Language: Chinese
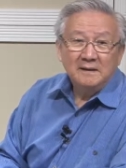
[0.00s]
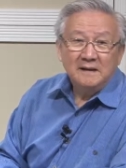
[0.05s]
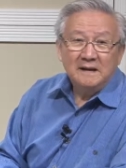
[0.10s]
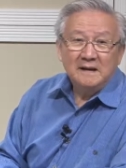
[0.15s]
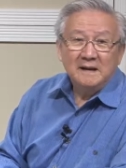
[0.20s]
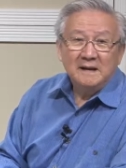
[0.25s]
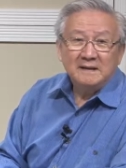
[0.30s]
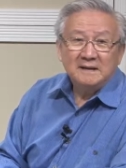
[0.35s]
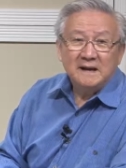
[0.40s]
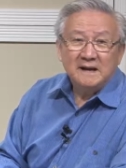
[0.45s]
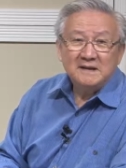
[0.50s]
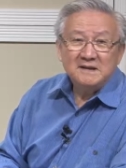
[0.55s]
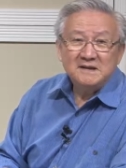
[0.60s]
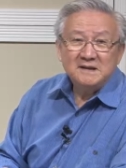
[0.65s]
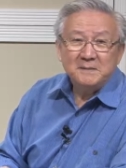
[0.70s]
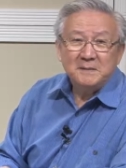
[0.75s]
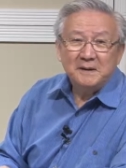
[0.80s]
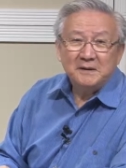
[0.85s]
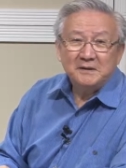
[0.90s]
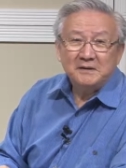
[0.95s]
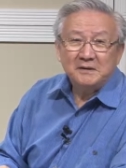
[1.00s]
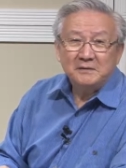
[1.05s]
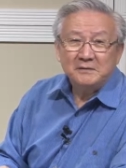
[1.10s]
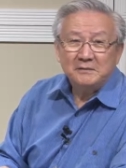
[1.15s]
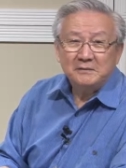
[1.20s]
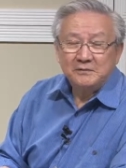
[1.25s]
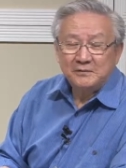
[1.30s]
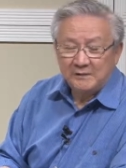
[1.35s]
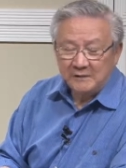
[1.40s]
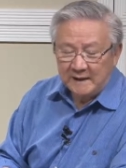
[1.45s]
第一个单细胞动
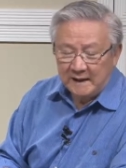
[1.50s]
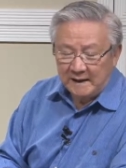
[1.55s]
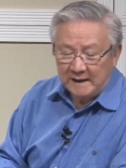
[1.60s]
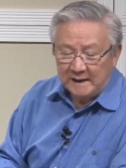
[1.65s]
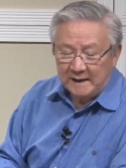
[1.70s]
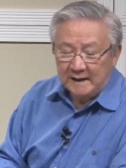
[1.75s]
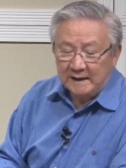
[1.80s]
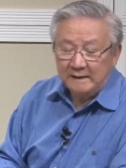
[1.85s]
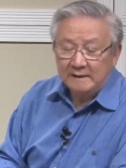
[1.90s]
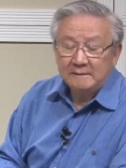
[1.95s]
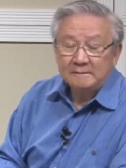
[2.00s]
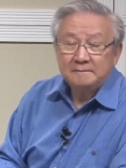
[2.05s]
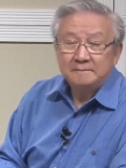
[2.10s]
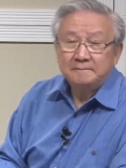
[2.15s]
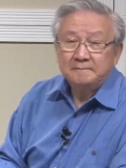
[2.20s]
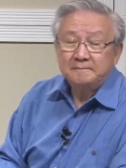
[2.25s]
物从哪里来的？